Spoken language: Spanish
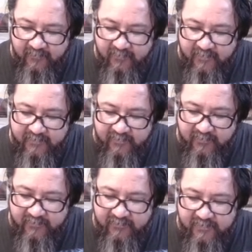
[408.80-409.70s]
Fíjense lo
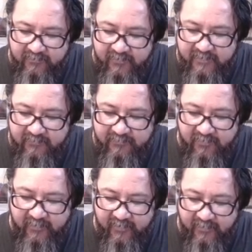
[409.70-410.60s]
que sucede cuando lo hacen un
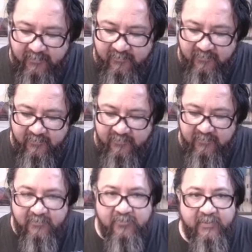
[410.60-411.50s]
poco más rápido.
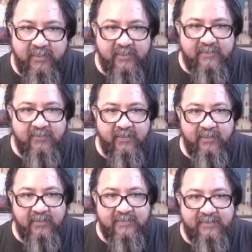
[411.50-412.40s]
No quedan
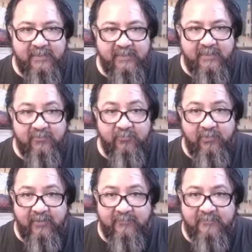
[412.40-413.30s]
esas, esas tintas
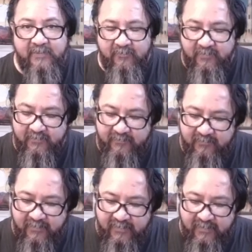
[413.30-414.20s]
acumuladas, ¿se dan cuenta, no?
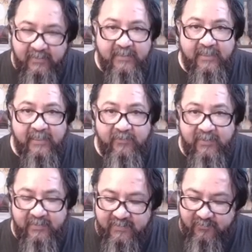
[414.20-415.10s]
Y el
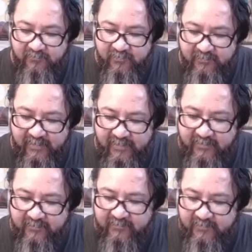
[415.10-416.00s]
final estas son mucho más
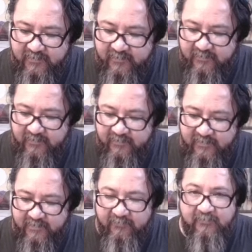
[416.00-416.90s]
largas, entonces
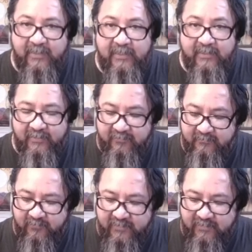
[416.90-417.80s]
más larga,
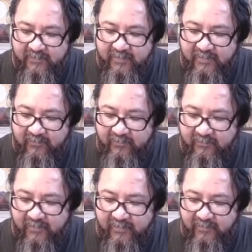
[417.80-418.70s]
muy similar a lo
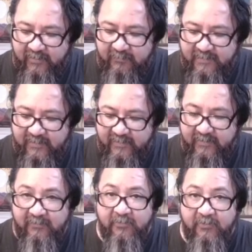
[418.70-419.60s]
que a la, pincelada
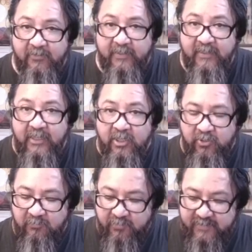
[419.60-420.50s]
que vimos de hoja.
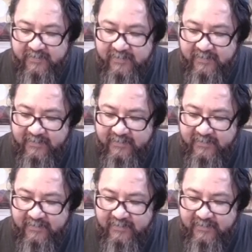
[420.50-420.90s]
No importa si se